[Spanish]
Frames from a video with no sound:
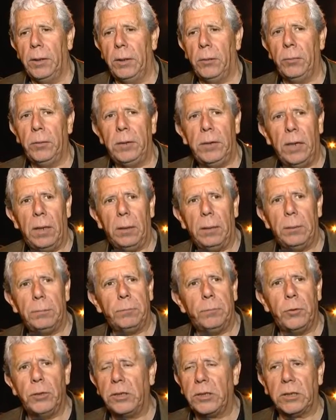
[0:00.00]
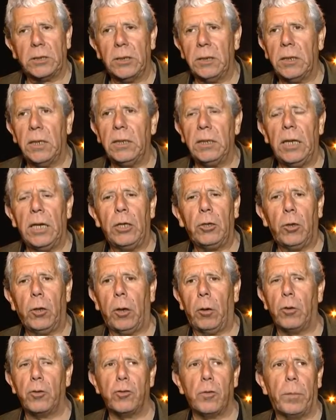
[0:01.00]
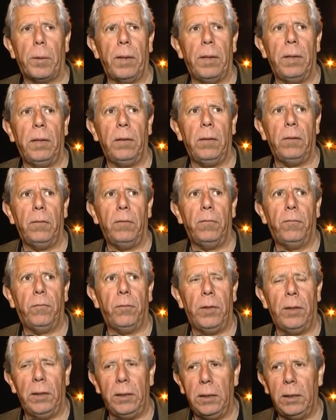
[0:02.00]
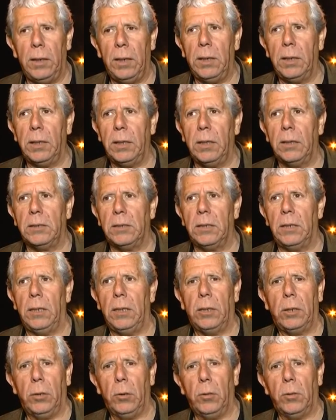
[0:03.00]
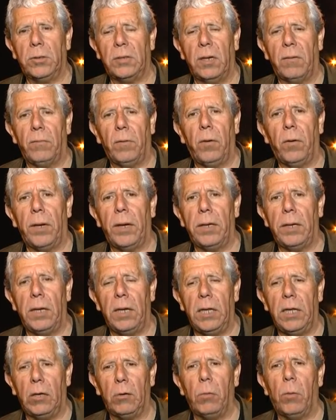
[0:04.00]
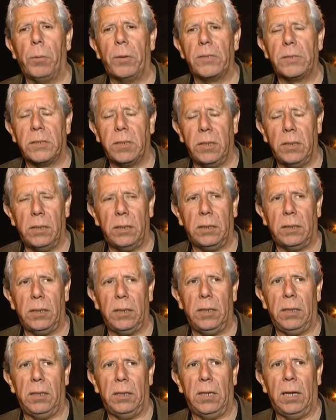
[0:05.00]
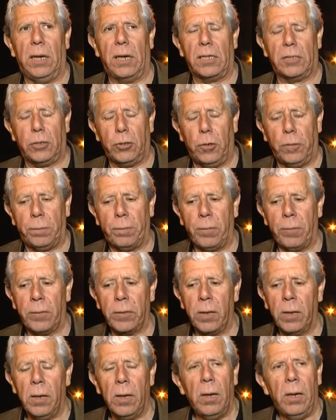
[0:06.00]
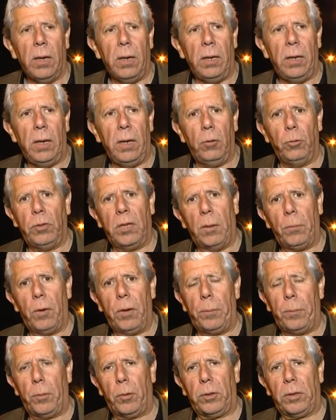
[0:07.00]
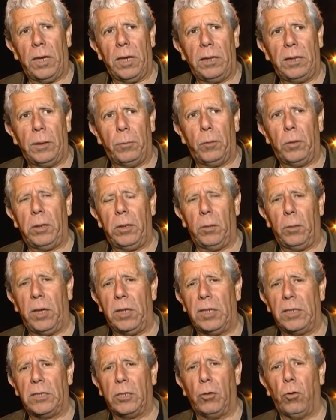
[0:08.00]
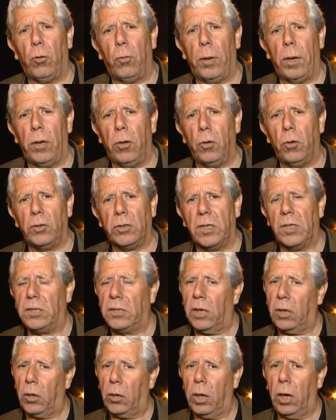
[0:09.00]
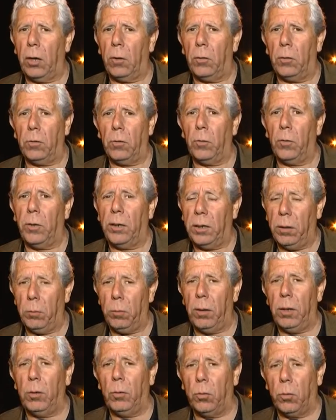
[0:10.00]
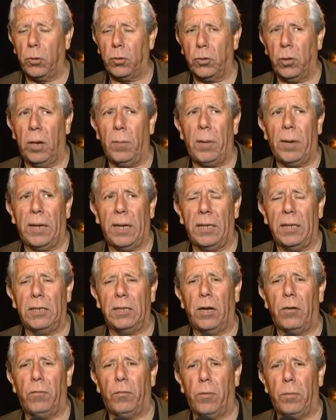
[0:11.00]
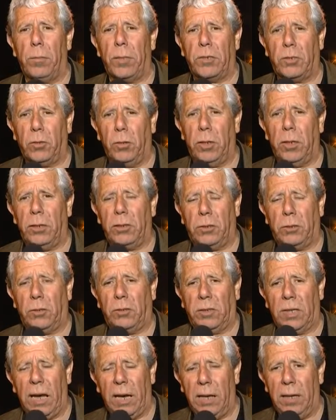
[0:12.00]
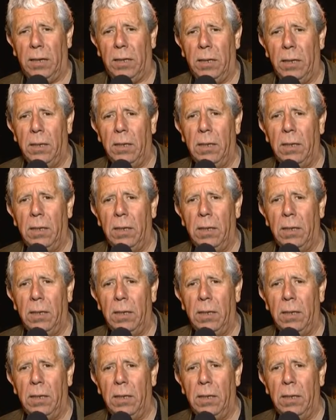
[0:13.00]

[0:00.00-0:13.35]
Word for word: un día muy trascendente en la historia de nuestro país, fue el día en que se eligió a Salvador Allende como presidente de la nación. Y es un día muy importante porque durante ese gobierno se desarrollaron, como dije en mi discurso, las más grandes transformaciones sociales